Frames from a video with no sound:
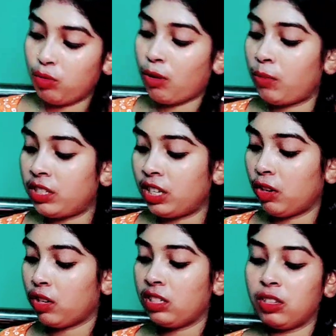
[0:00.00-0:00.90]
আমার যে
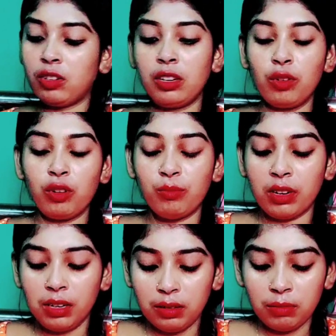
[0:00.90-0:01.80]
কটা যে কটা
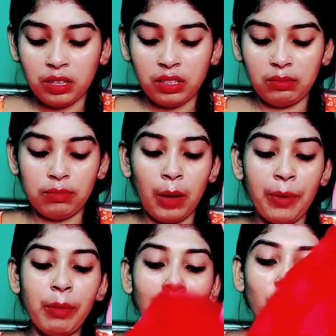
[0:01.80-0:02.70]
নর্মাল মানে
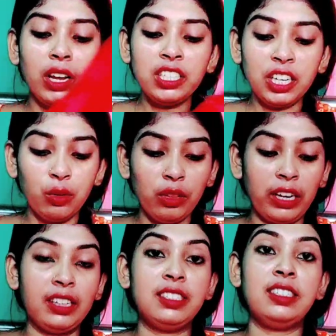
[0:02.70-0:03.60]
আমার ভালো লাগে সেগুলো
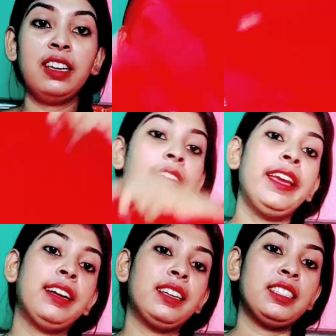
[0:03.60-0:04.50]
দেখাচ্ছি এই
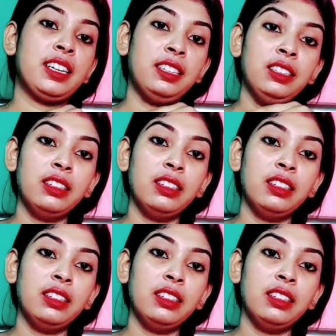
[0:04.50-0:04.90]
একটা শাড়ি